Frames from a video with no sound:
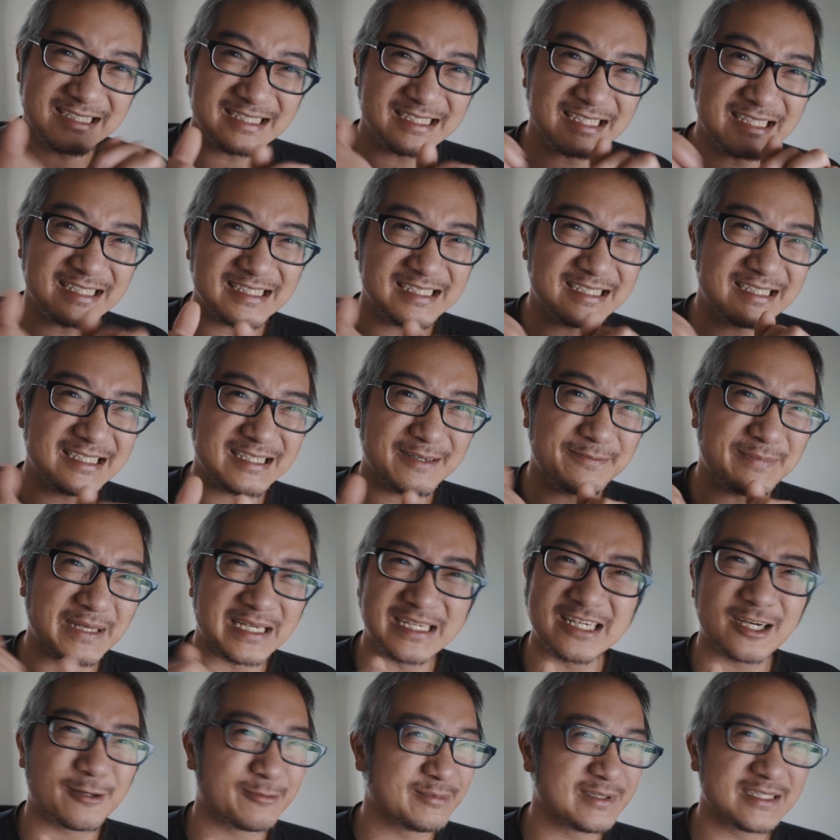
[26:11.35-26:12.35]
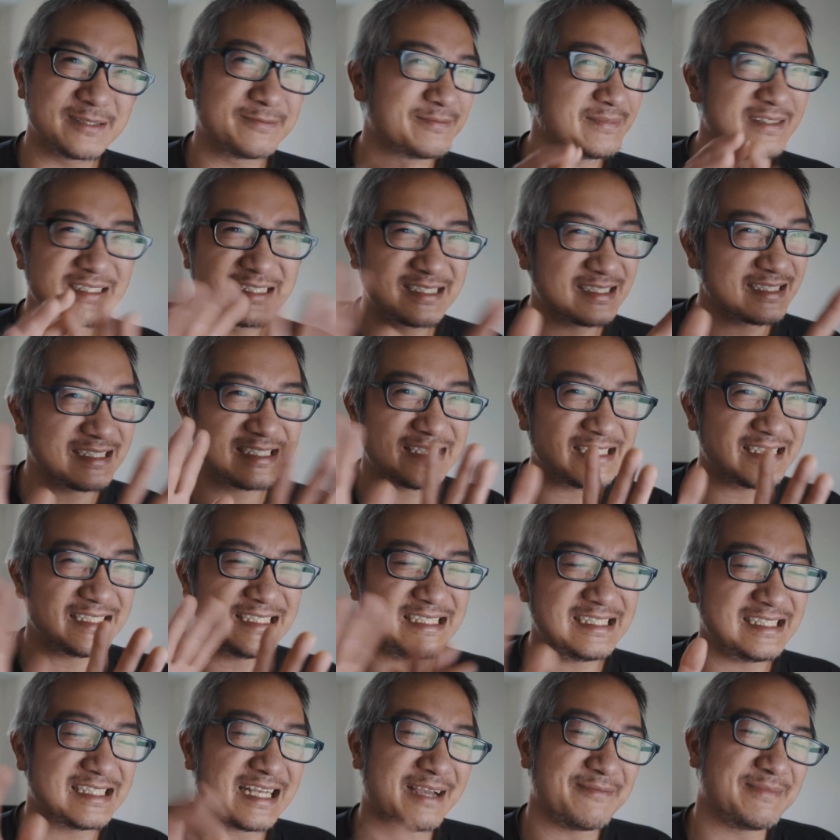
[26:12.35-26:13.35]
这个这个频道不是是
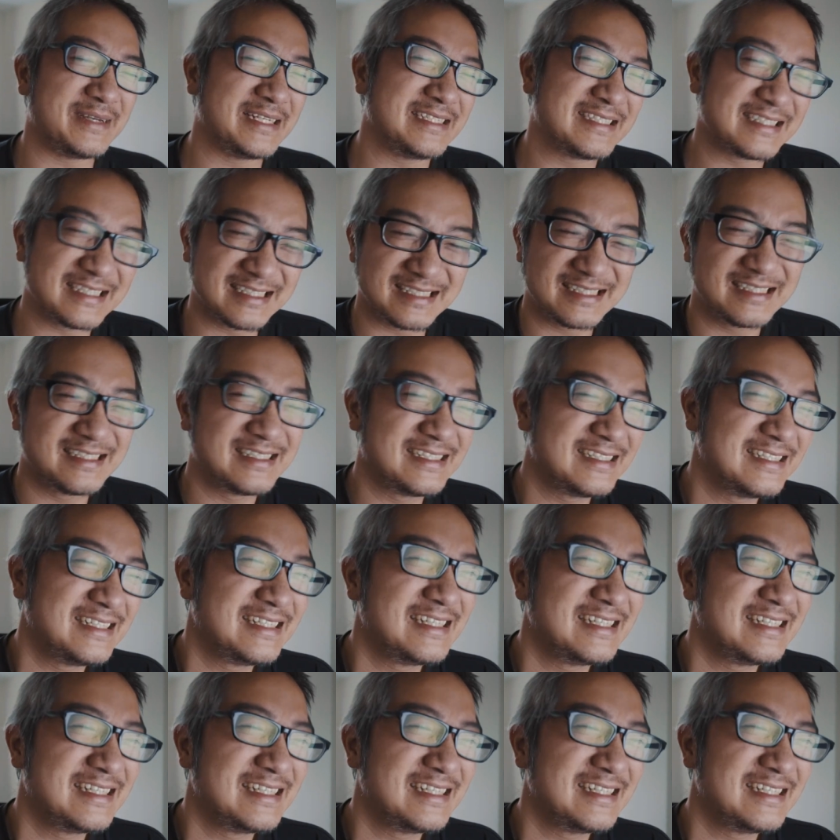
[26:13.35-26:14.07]
器材评测。